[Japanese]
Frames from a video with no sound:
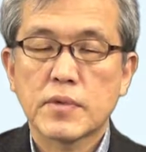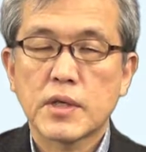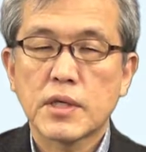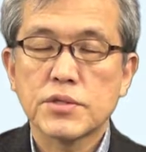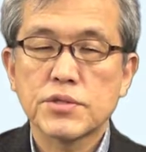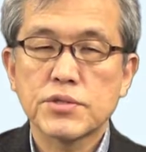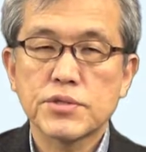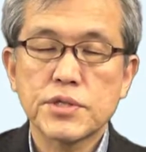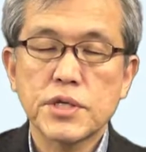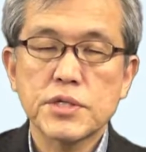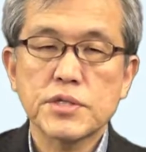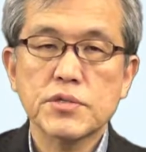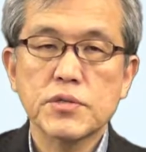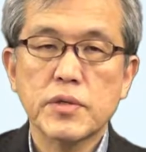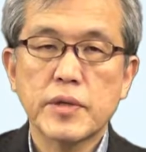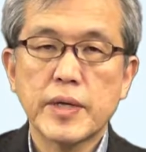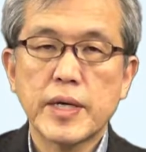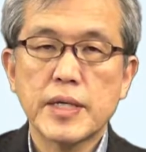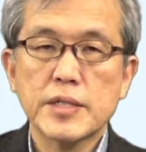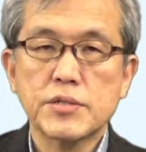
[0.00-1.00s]
主説の
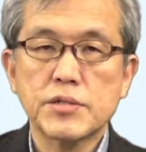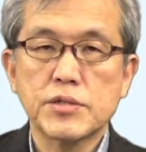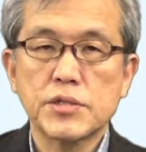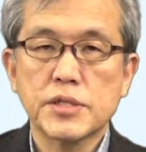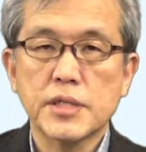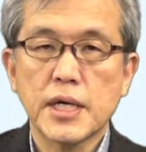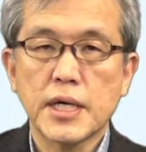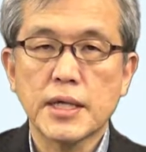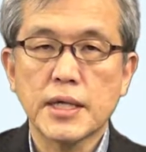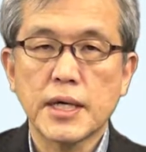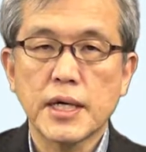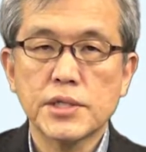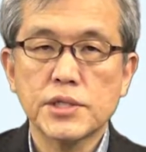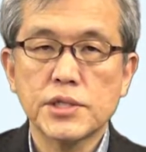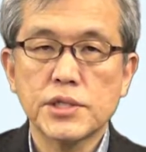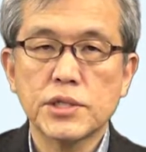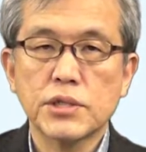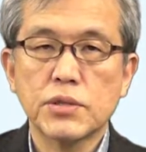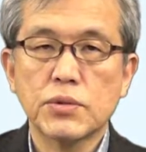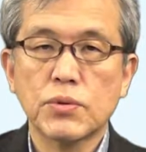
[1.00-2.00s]
表す事態が
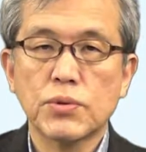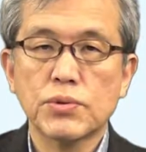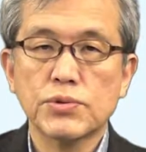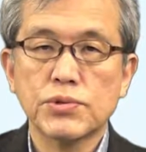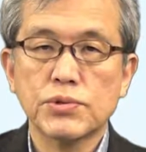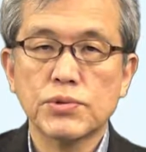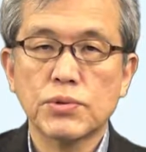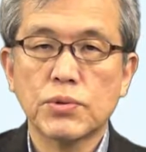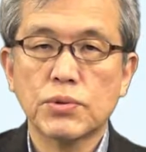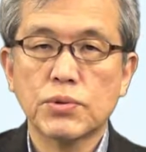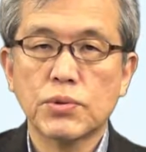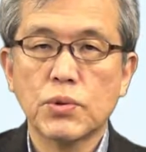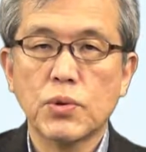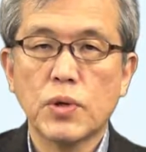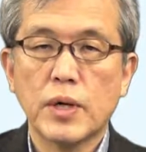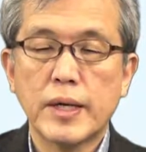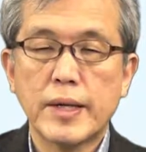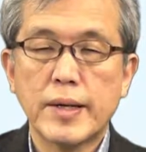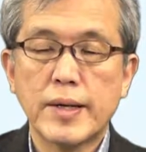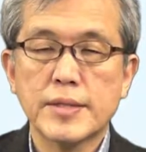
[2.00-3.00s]
進行することを
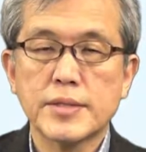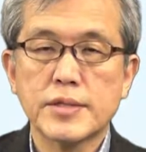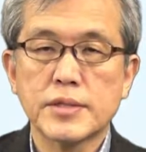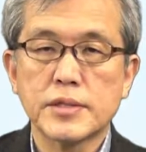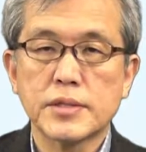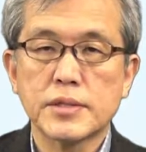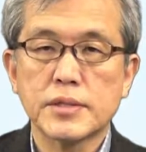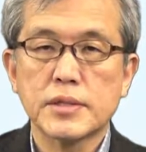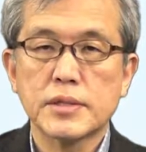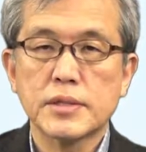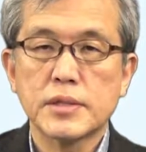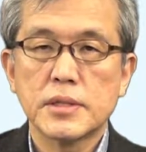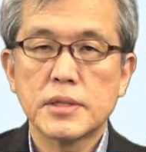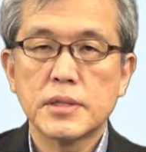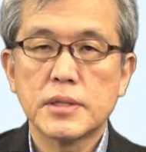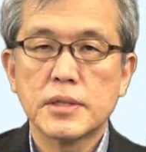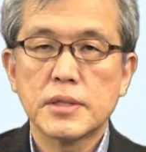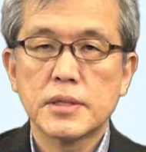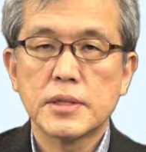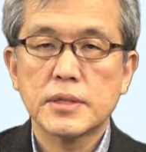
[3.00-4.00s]
表す
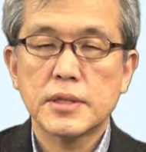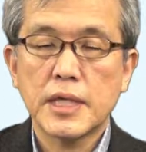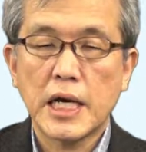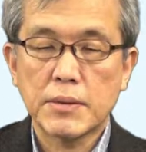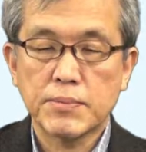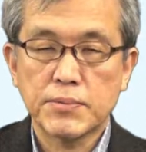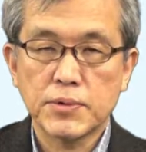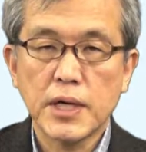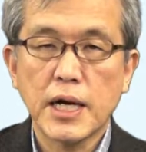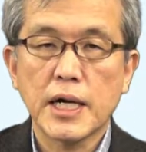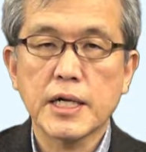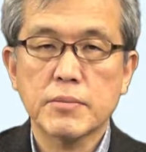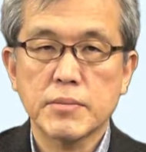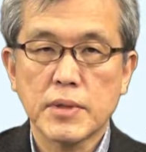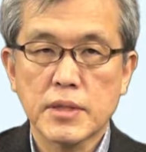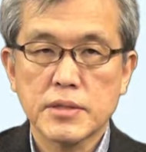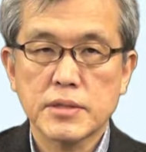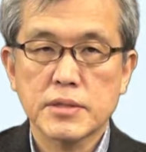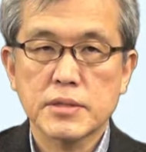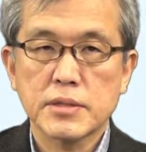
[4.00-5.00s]
タイプがあり
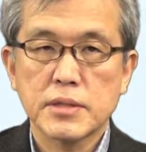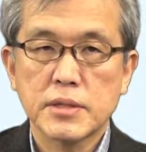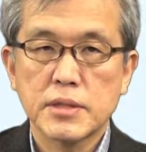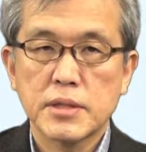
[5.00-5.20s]
ます。